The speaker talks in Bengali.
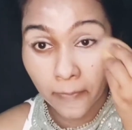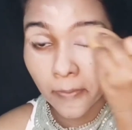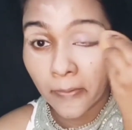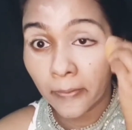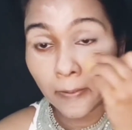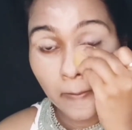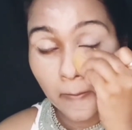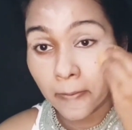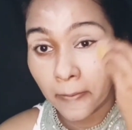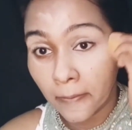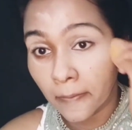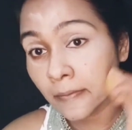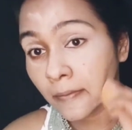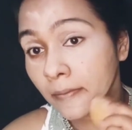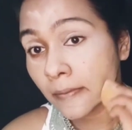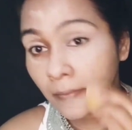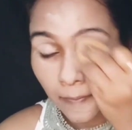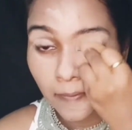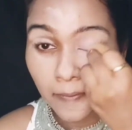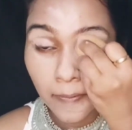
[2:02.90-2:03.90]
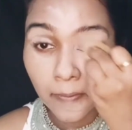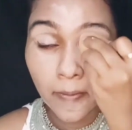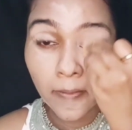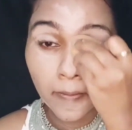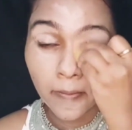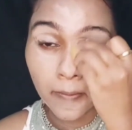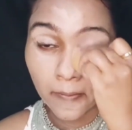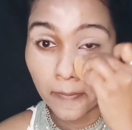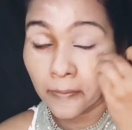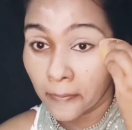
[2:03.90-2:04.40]
চোখে এবং আমার
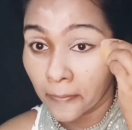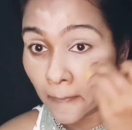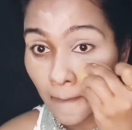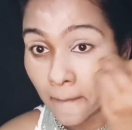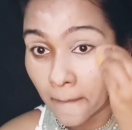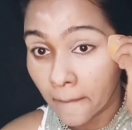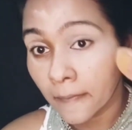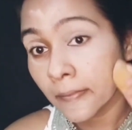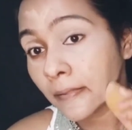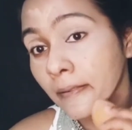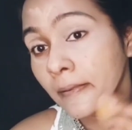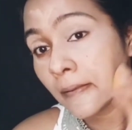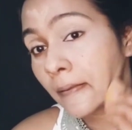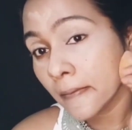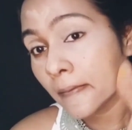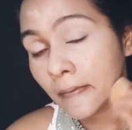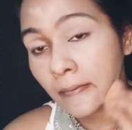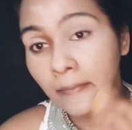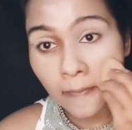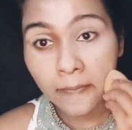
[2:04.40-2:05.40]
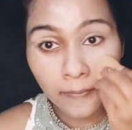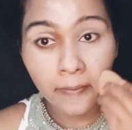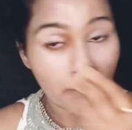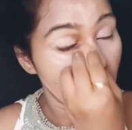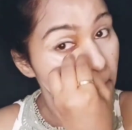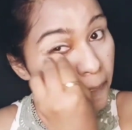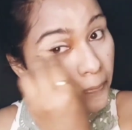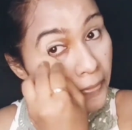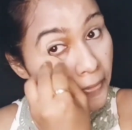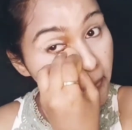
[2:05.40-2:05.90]
হাইলাইট পয়েন্টে ভালো করে
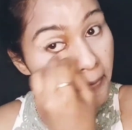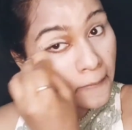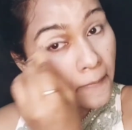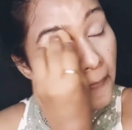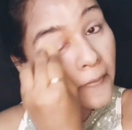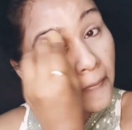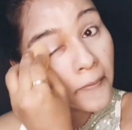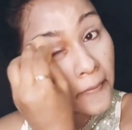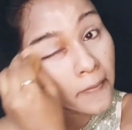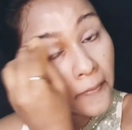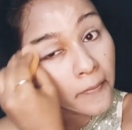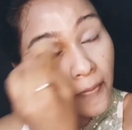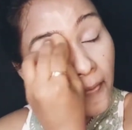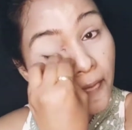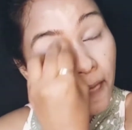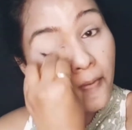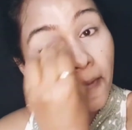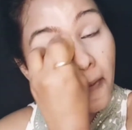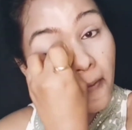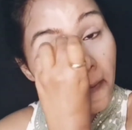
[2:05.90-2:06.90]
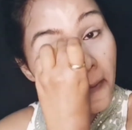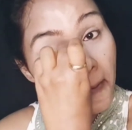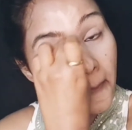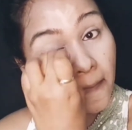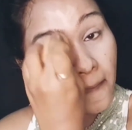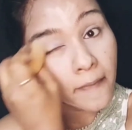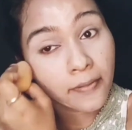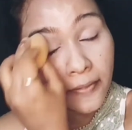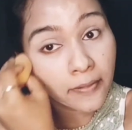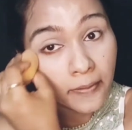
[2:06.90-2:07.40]
লাগিয়ে নেব
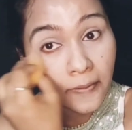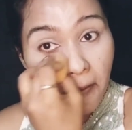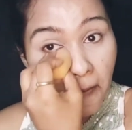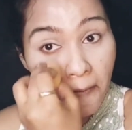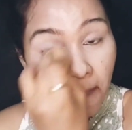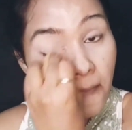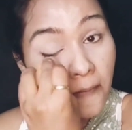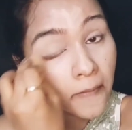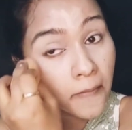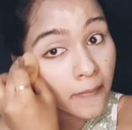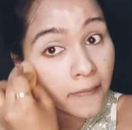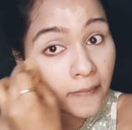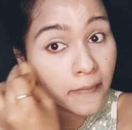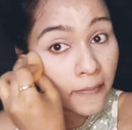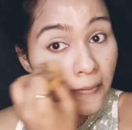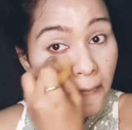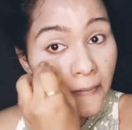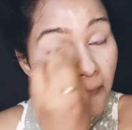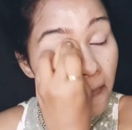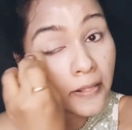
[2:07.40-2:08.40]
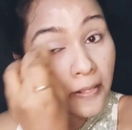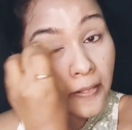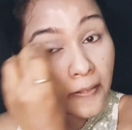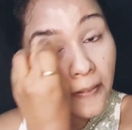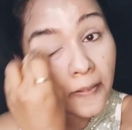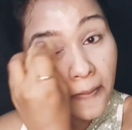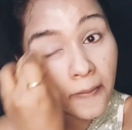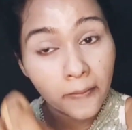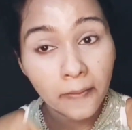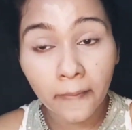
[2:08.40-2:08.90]
এবং সেম বিউটি
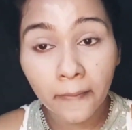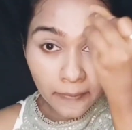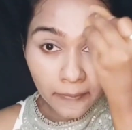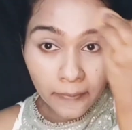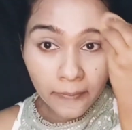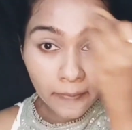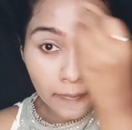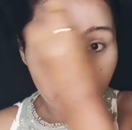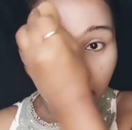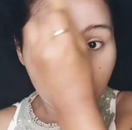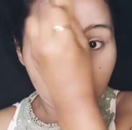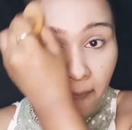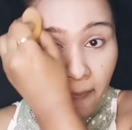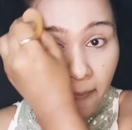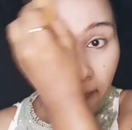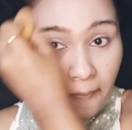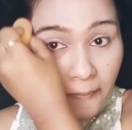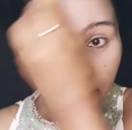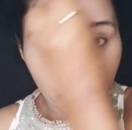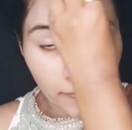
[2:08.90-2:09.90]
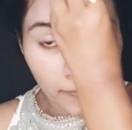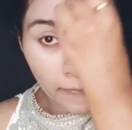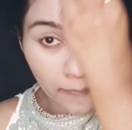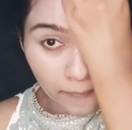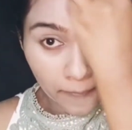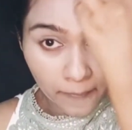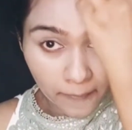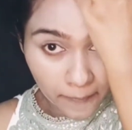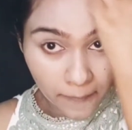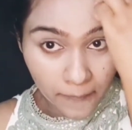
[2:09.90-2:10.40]
ব্লেন্ডারের সাহায্যে আমি এটাকে
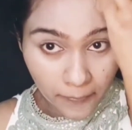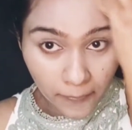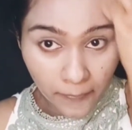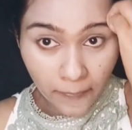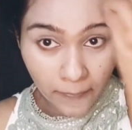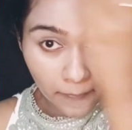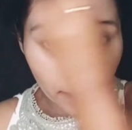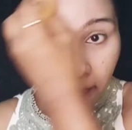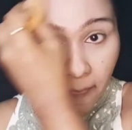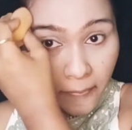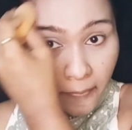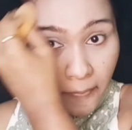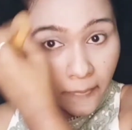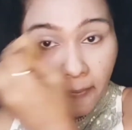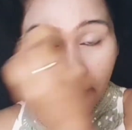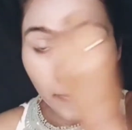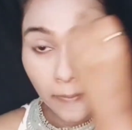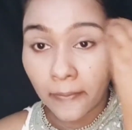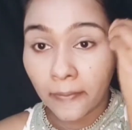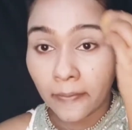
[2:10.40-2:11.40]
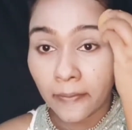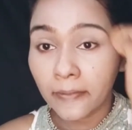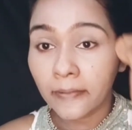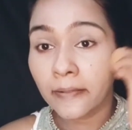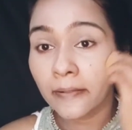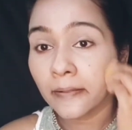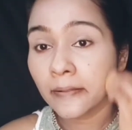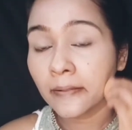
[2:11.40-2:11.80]
ভালো করে ব্লেন্ড করে নেব